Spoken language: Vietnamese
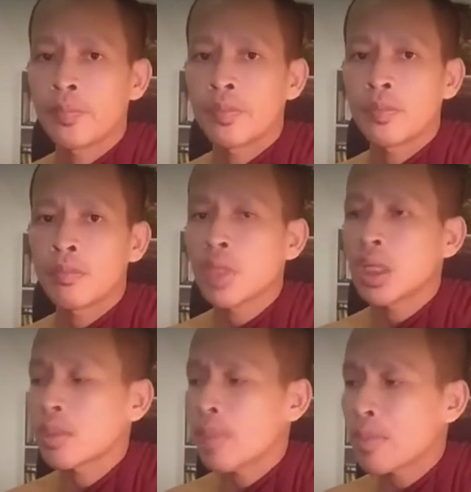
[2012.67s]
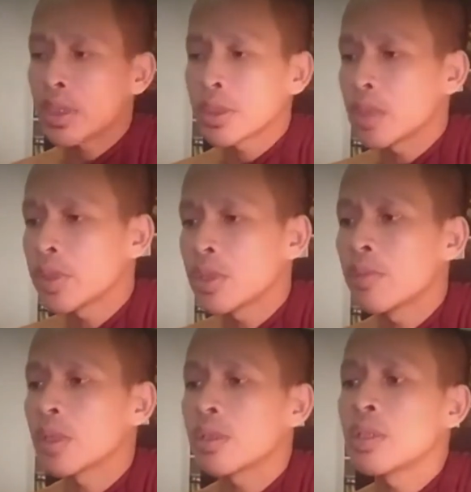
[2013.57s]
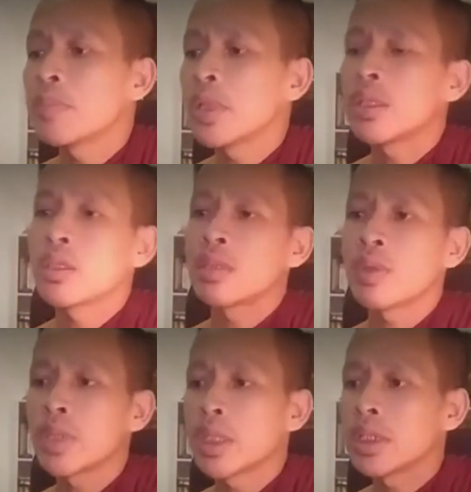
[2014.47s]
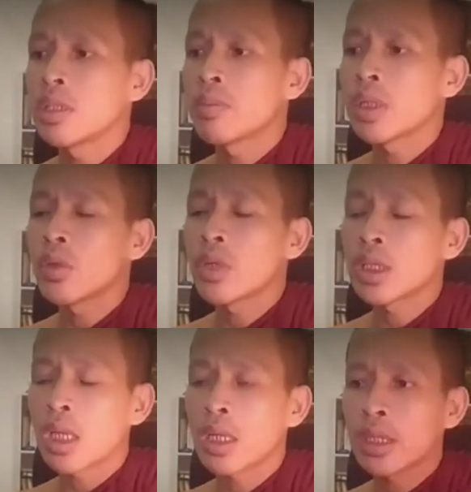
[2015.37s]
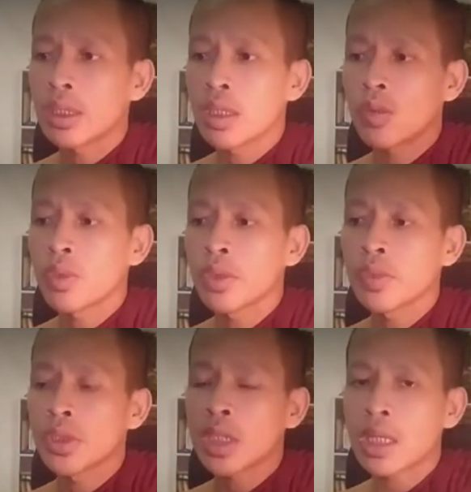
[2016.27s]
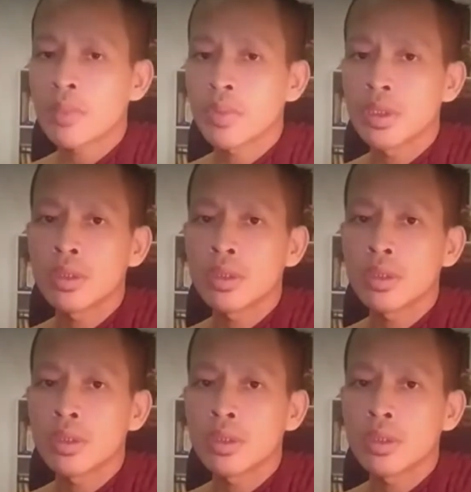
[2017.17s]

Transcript: và nạt mà mình dây vì chỉ vượt tì pì đây chỉ vượt miền đấy tì pì đôi nẹt trà đằng đây anh ông về vì ngày đại chỉ dương